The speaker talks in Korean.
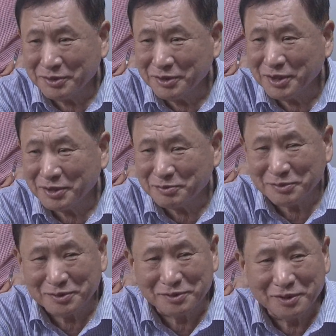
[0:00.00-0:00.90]
여기가
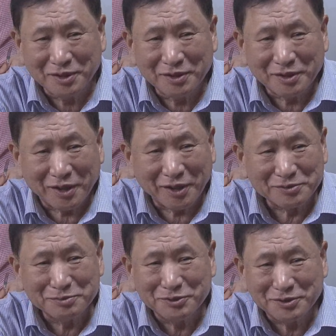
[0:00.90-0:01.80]

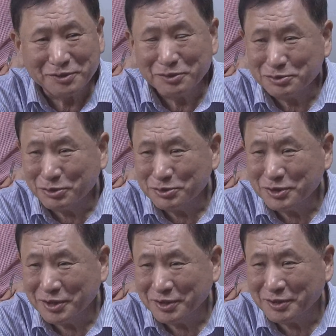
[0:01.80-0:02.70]
아주 뭐 시원하고
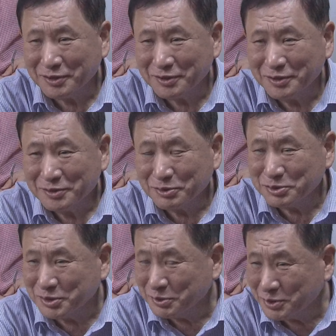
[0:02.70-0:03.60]
좋으니까
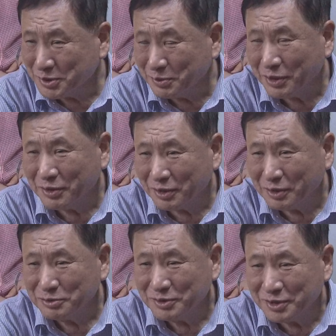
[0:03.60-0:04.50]
또집 집하고
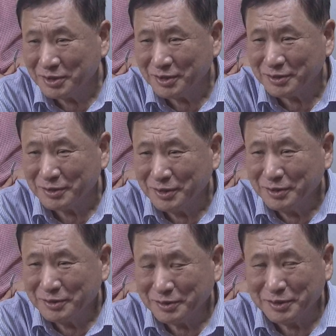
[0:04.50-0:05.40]
가까우니까
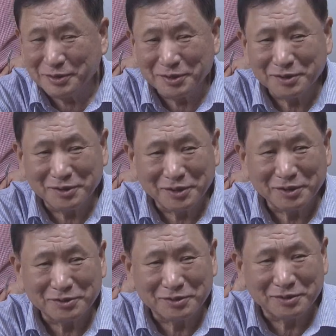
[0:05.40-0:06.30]
그렇게 여기
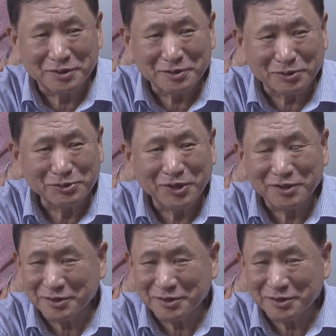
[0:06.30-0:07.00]
여기 노원장서